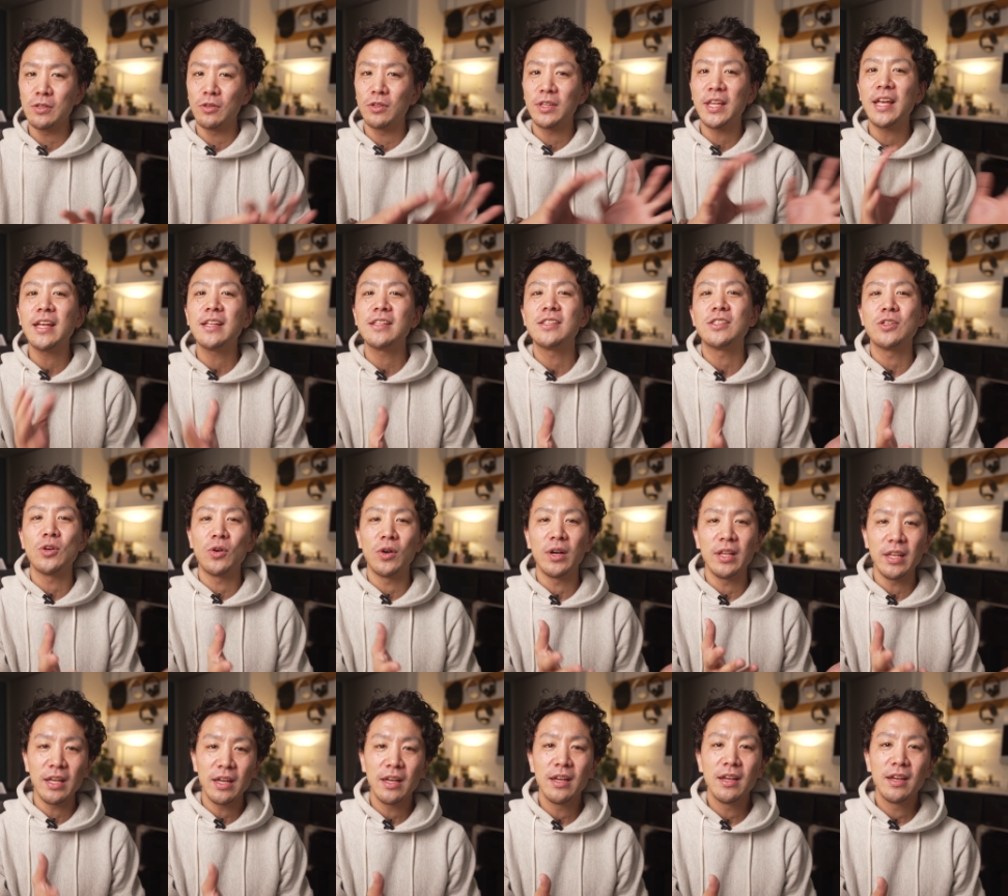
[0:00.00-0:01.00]
その店長
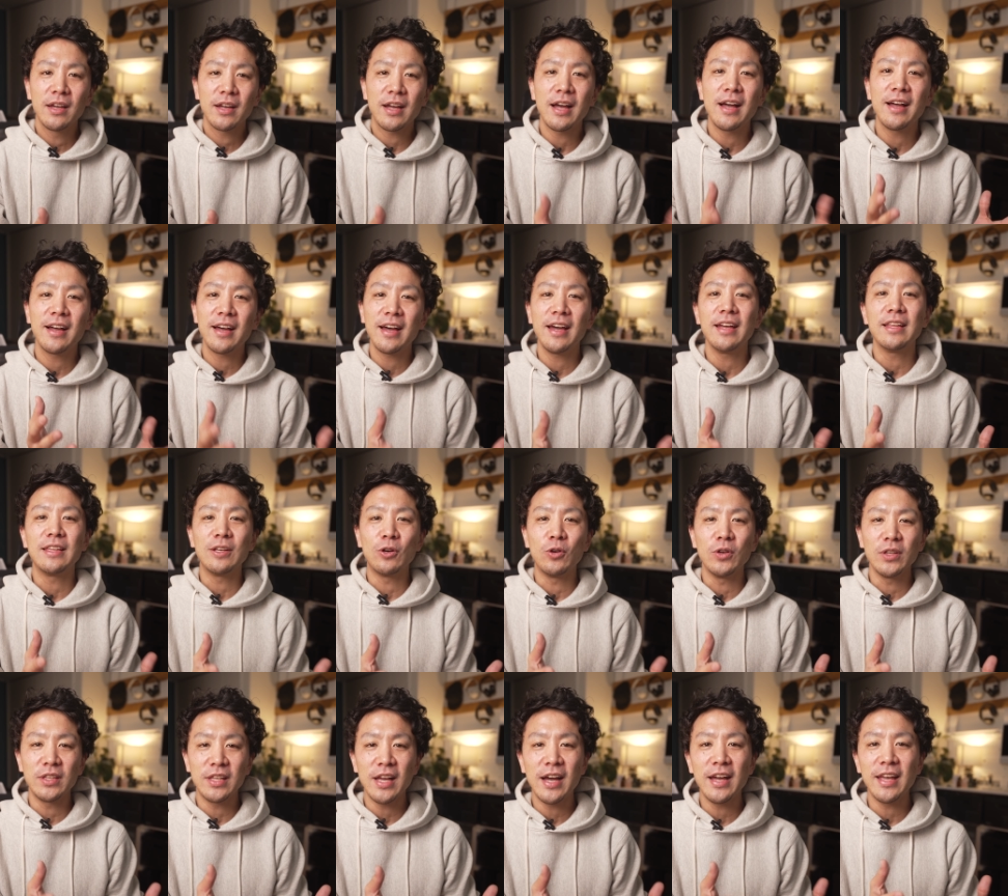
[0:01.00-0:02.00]
がね考えて
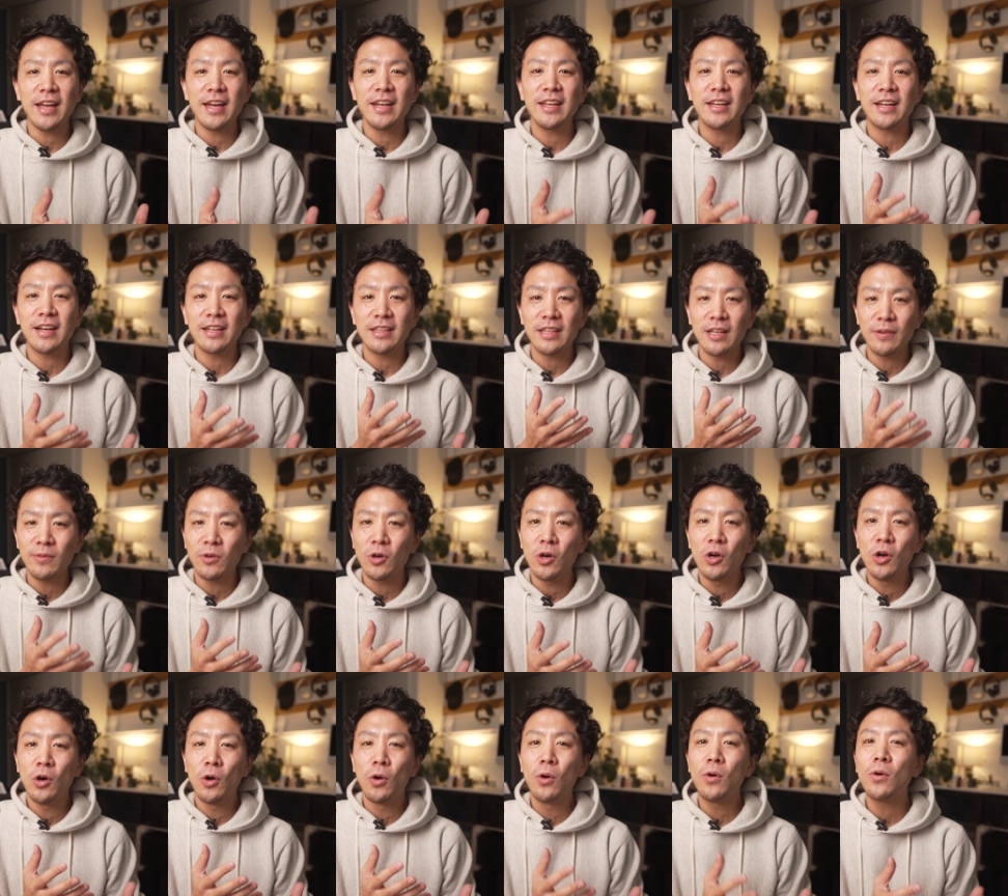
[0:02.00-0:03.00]
おいたやり方
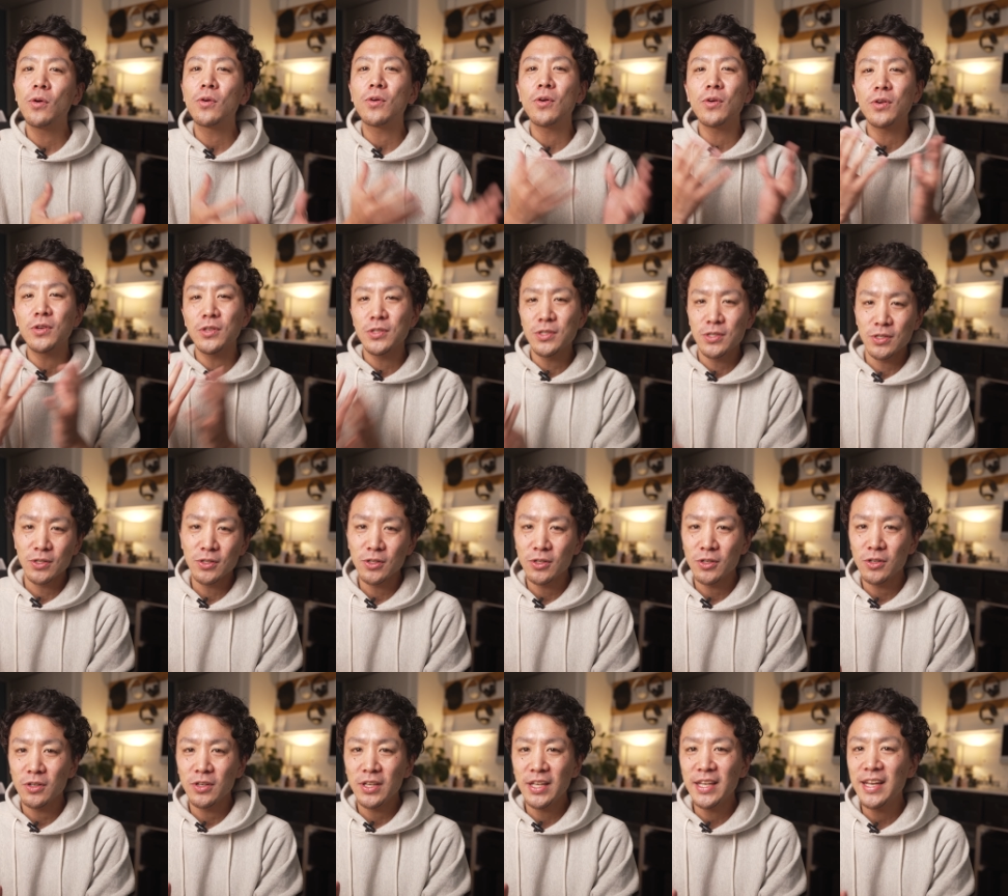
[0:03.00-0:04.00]
を報告する